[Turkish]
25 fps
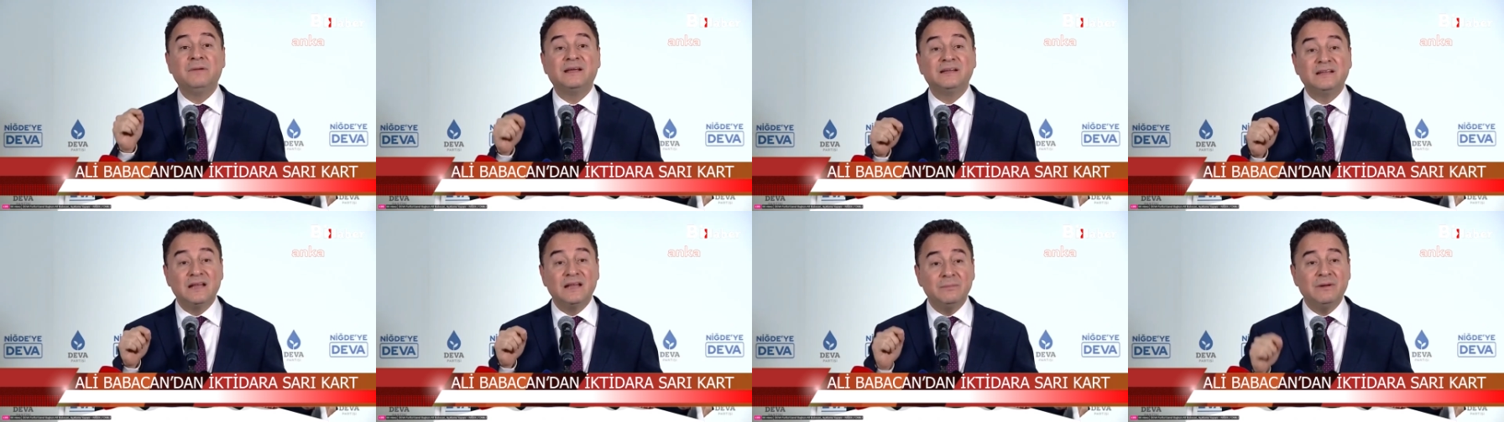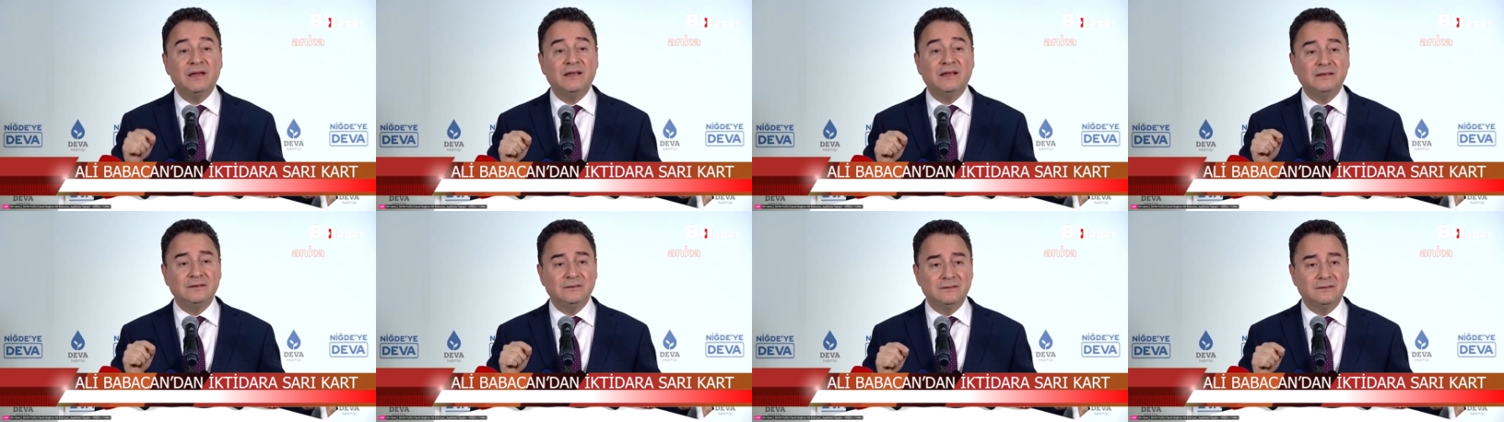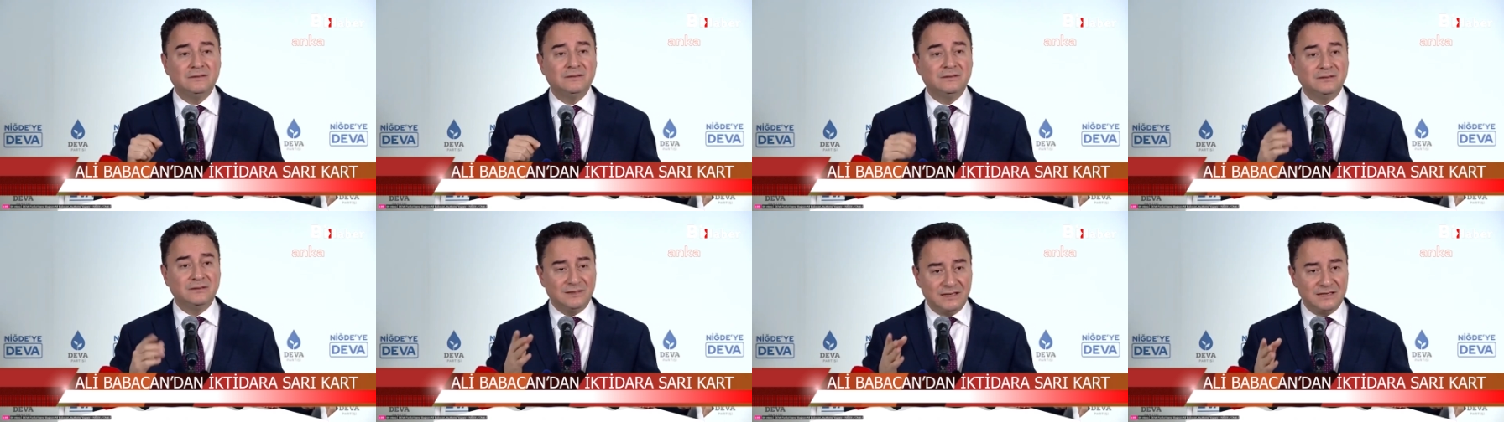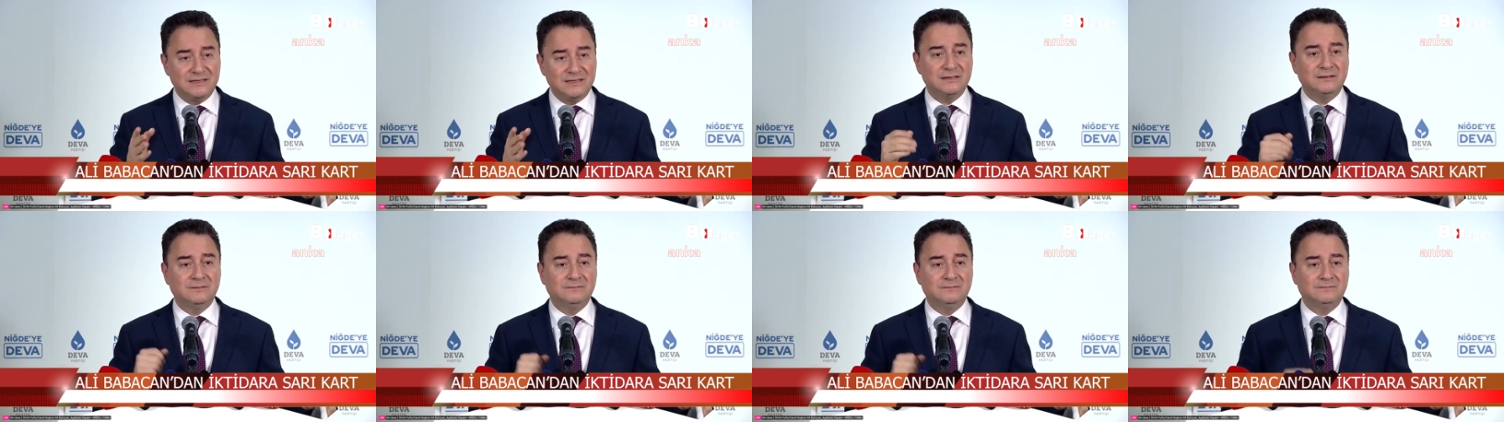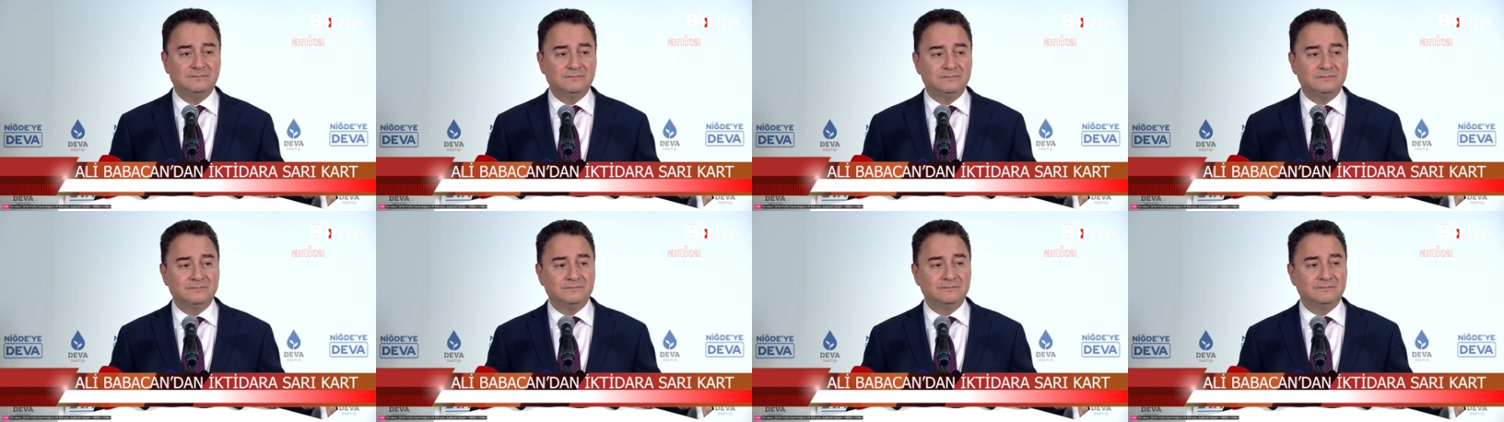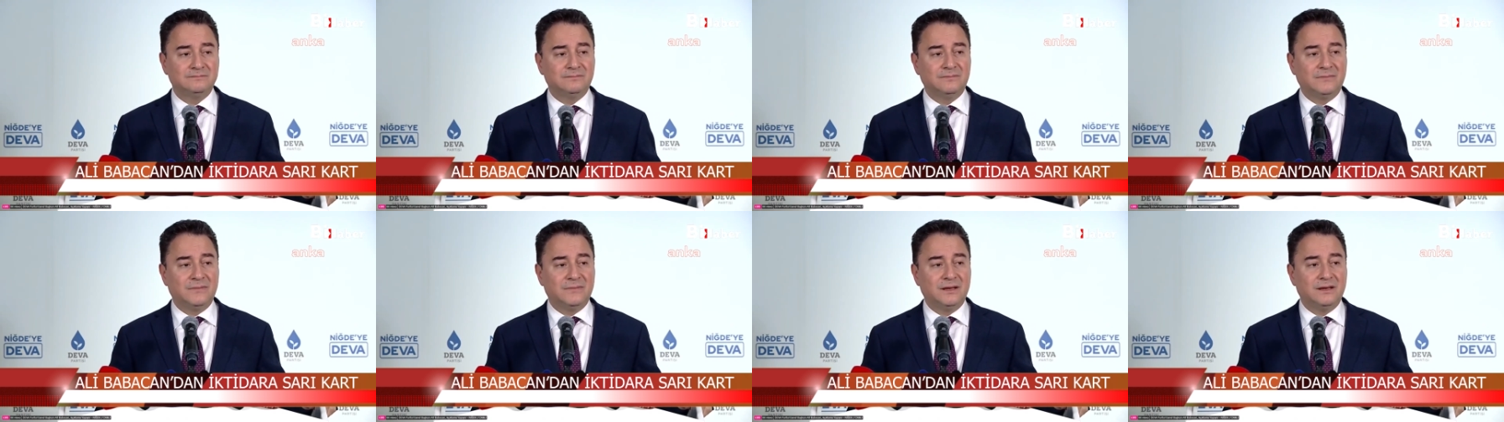beklemeyin desin.
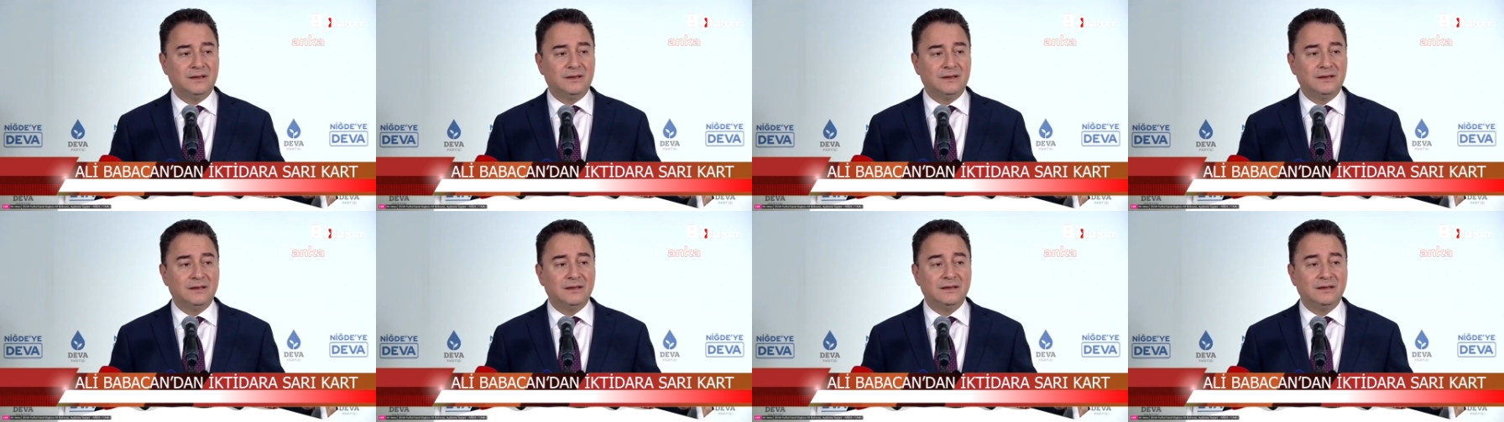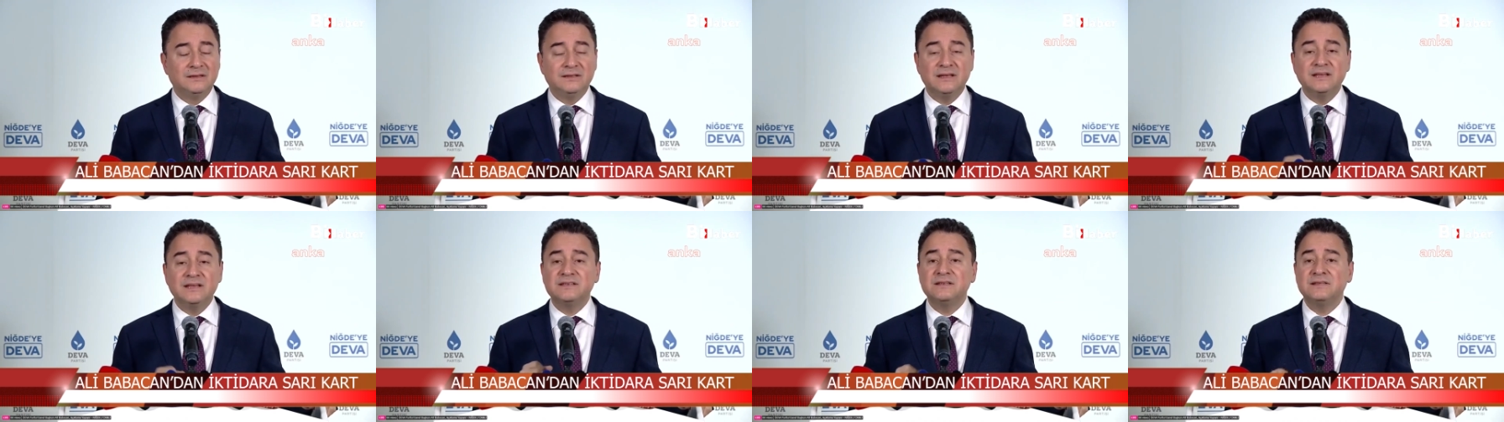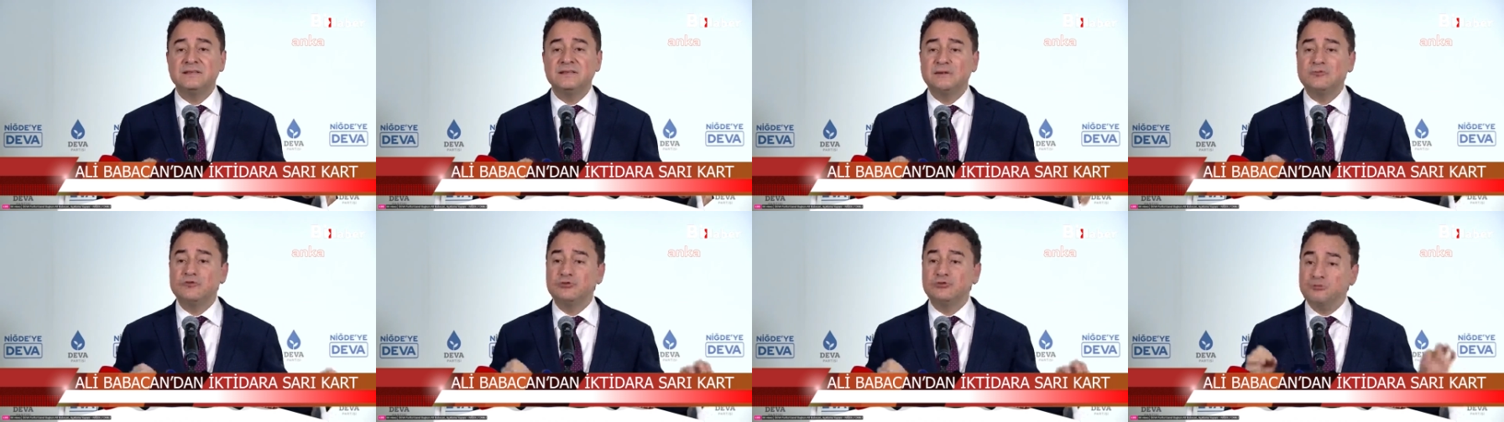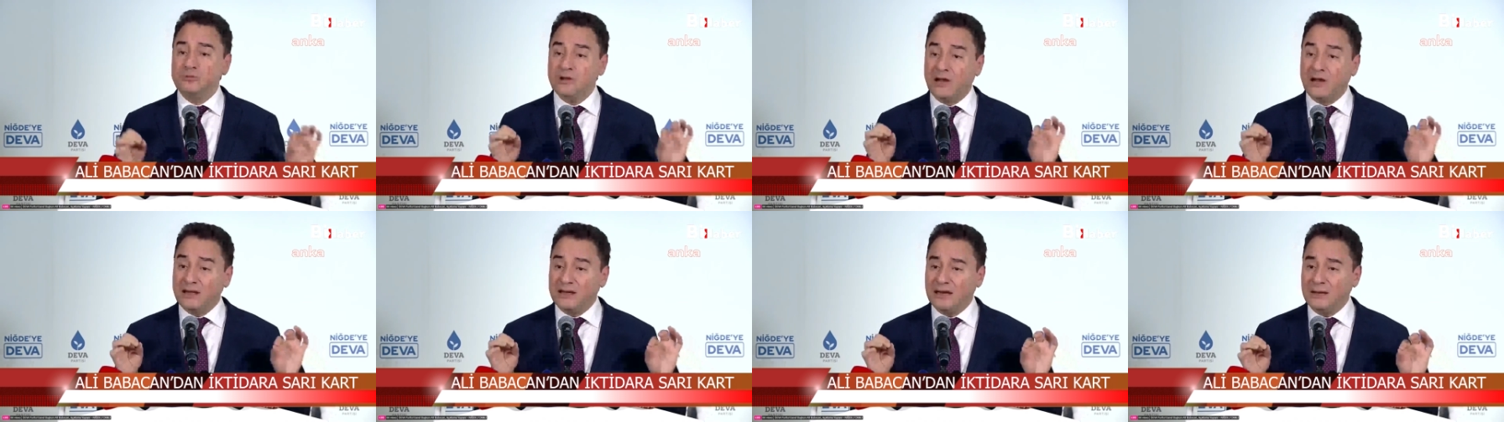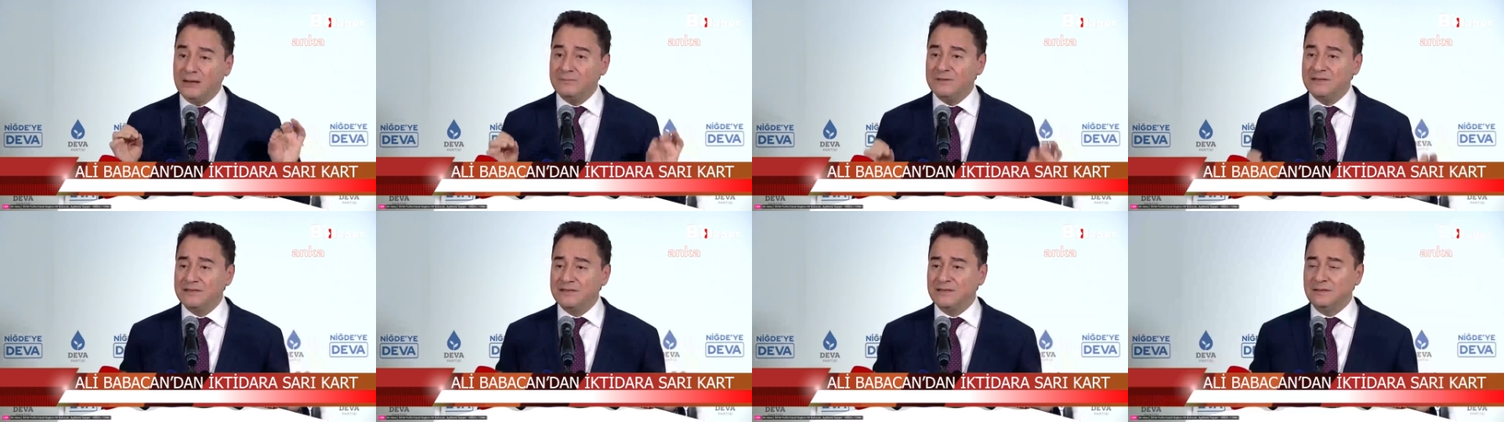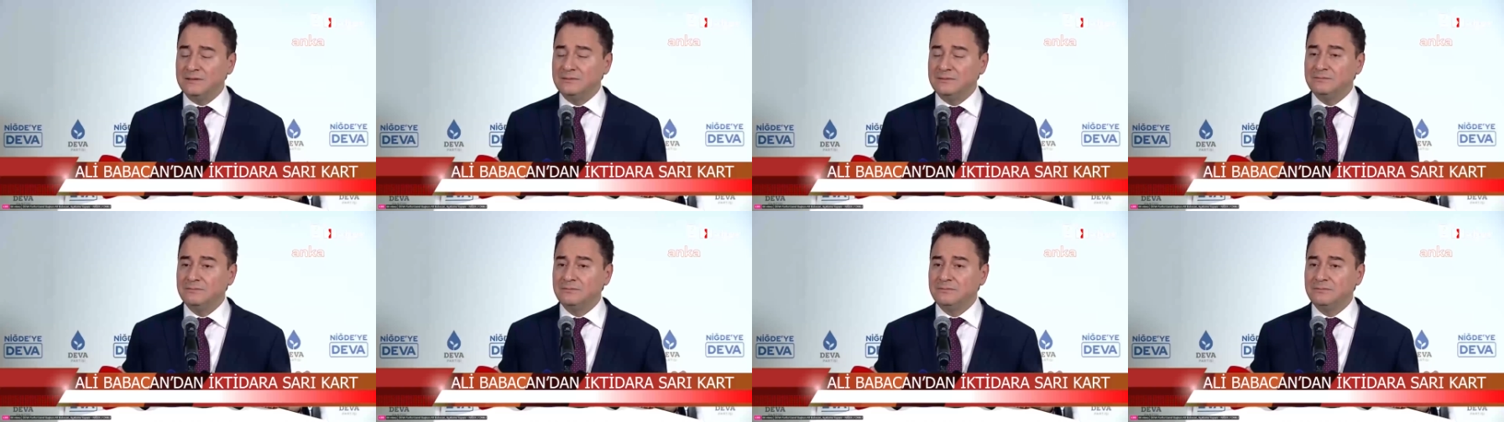Desin de cümle alem
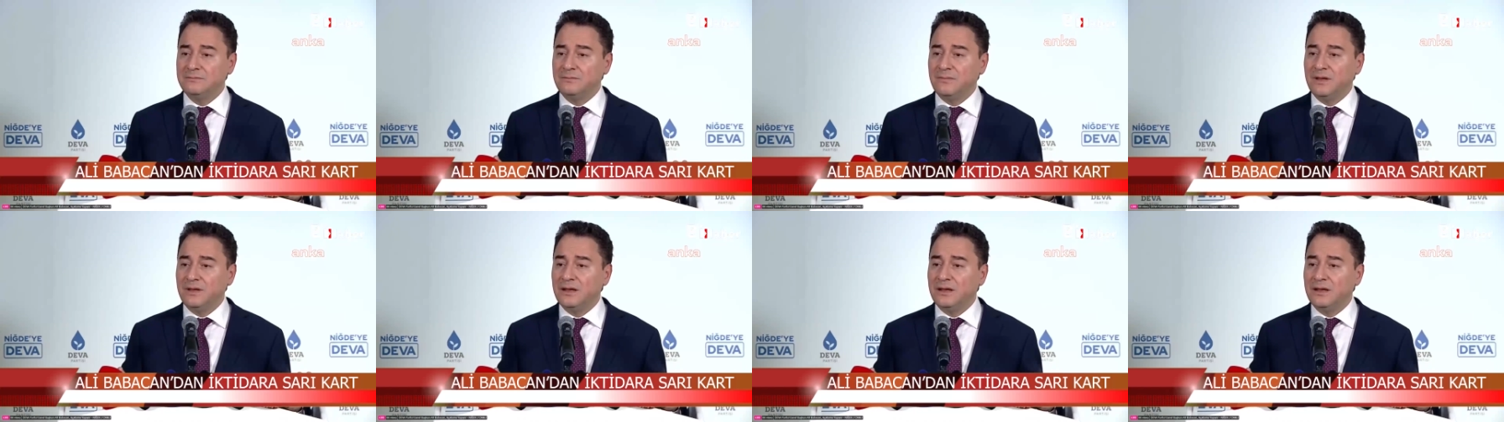bilsin.